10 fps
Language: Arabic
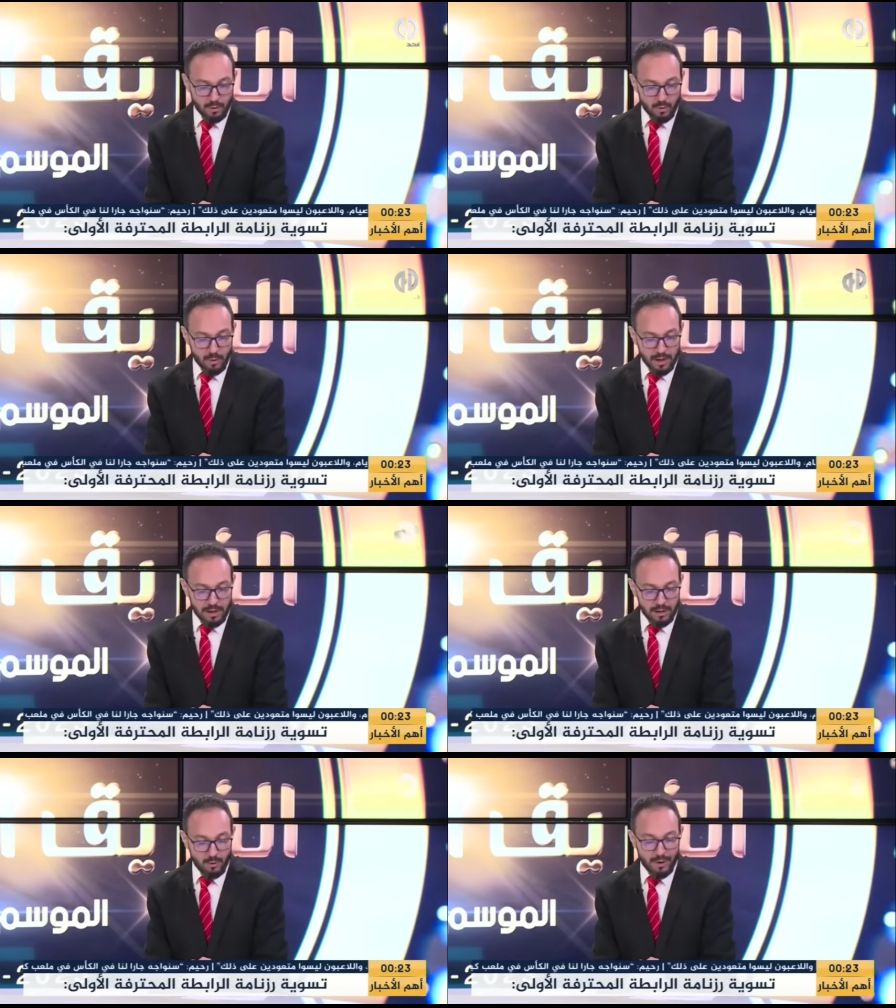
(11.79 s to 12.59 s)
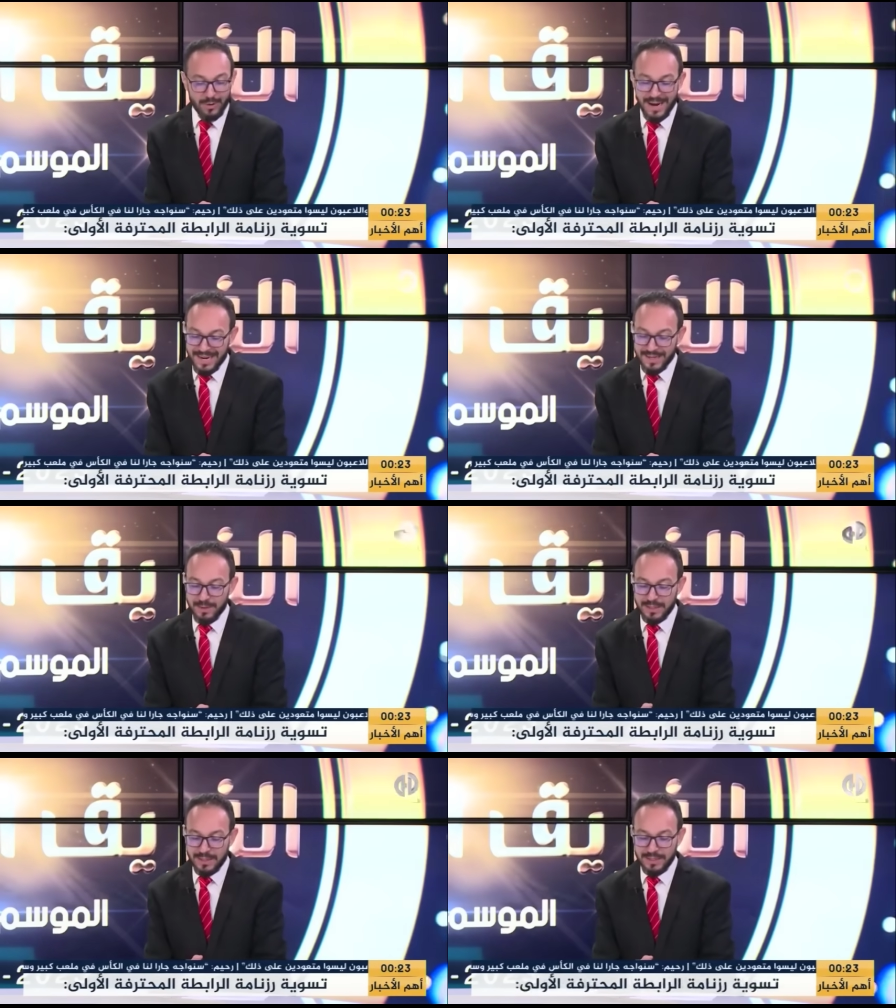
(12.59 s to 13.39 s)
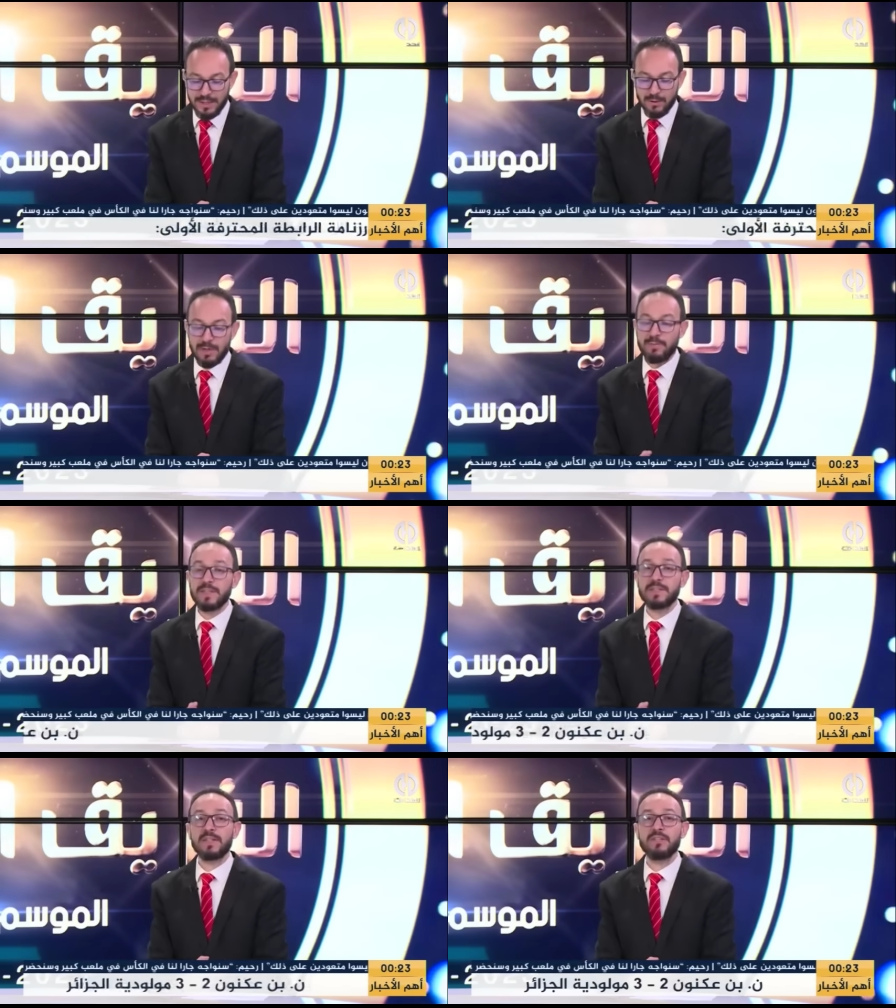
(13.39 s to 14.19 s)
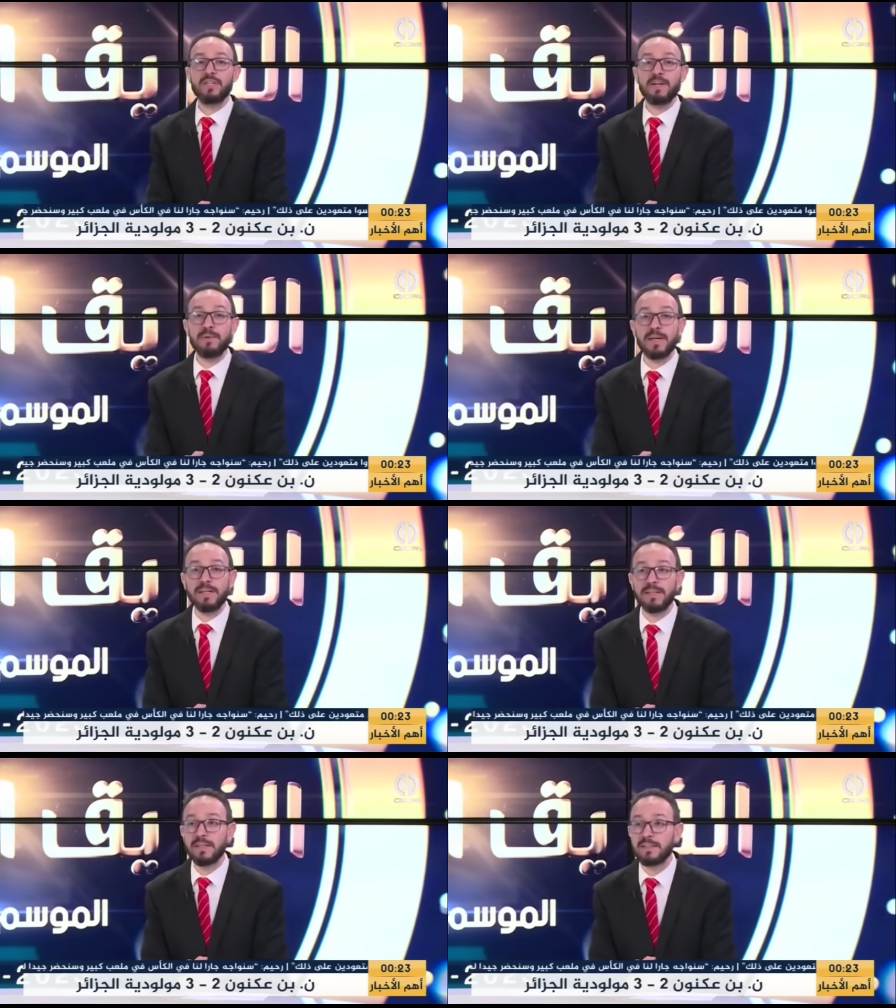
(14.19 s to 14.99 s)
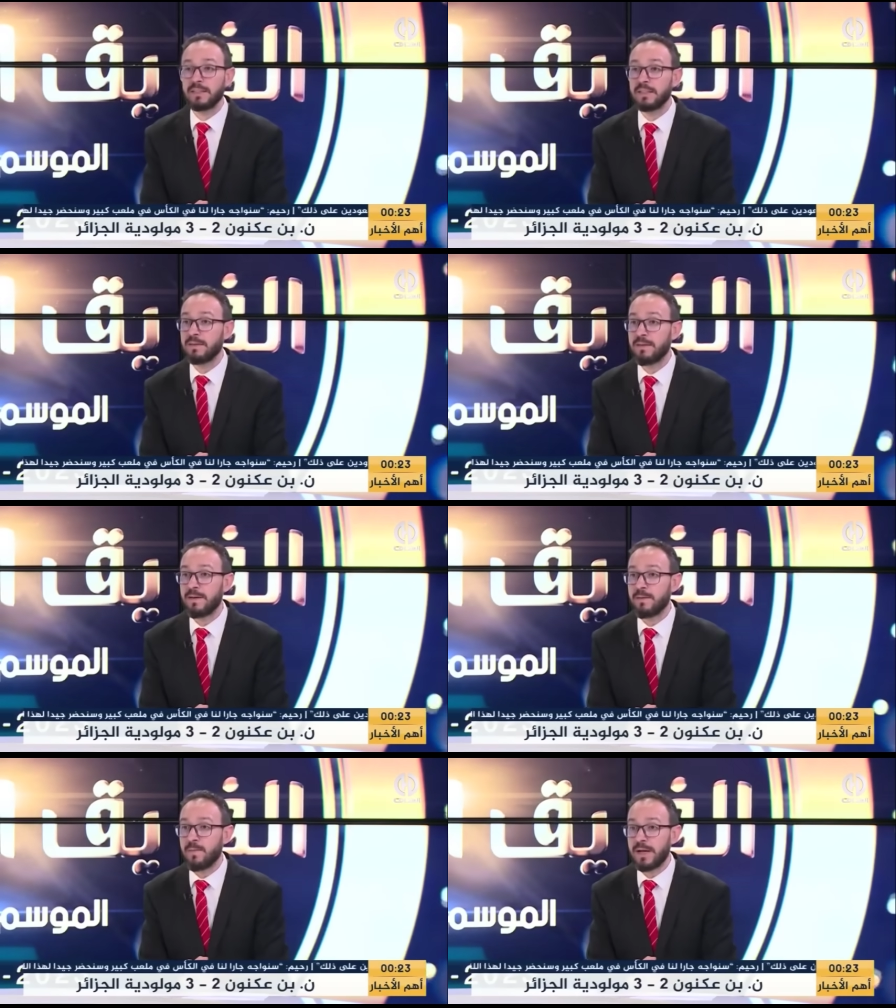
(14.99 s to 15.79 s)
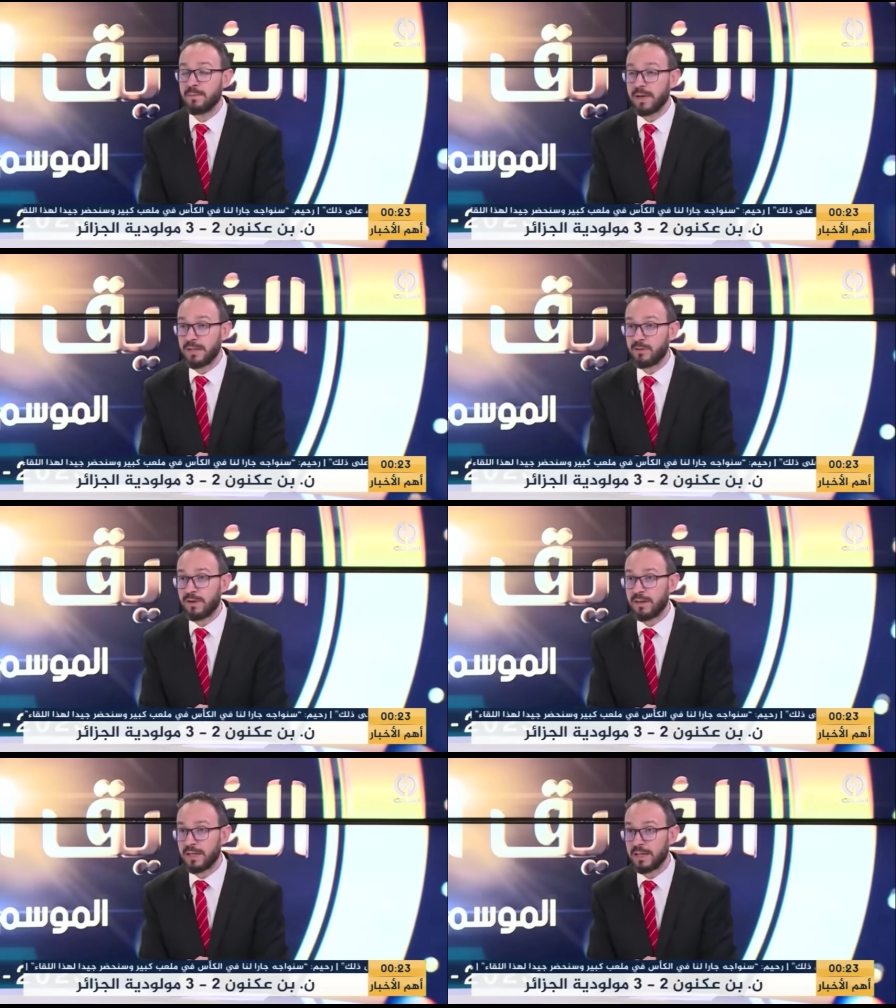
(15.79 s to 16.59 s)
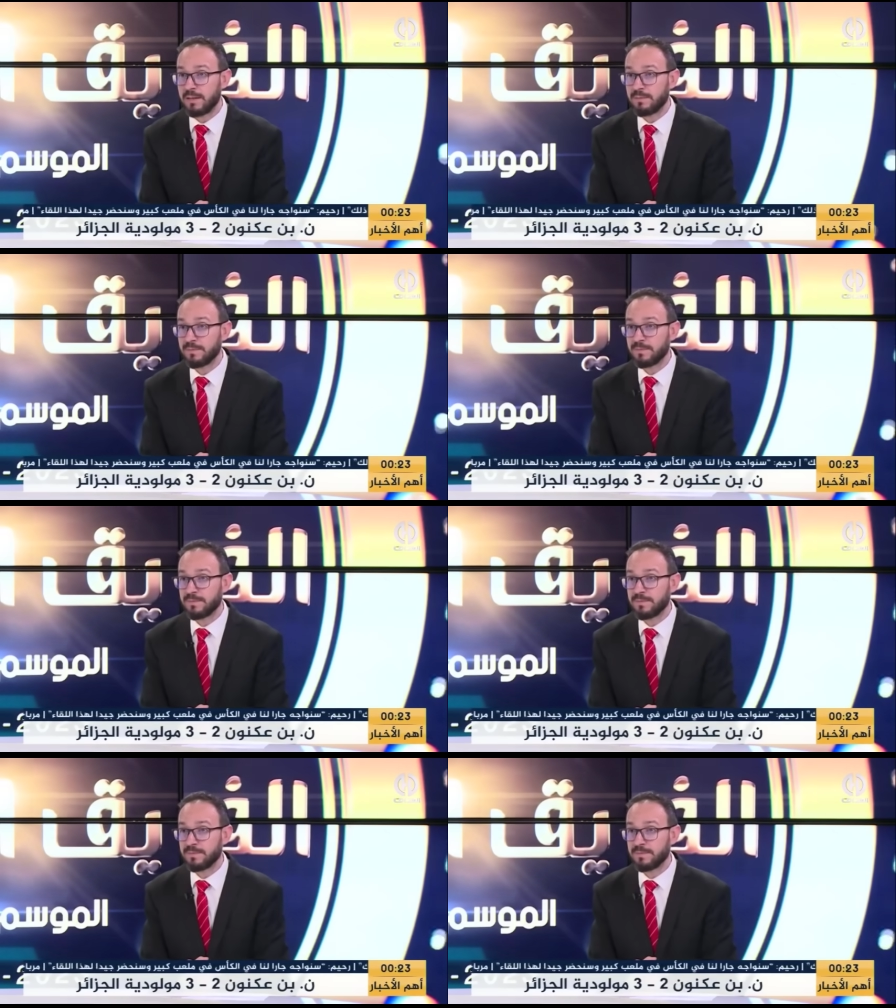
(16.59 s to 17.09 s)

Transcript: وهو يعاني بدنيا ولم يسترجع إمكانياته بعد ما رأيك في هذا الكلام؟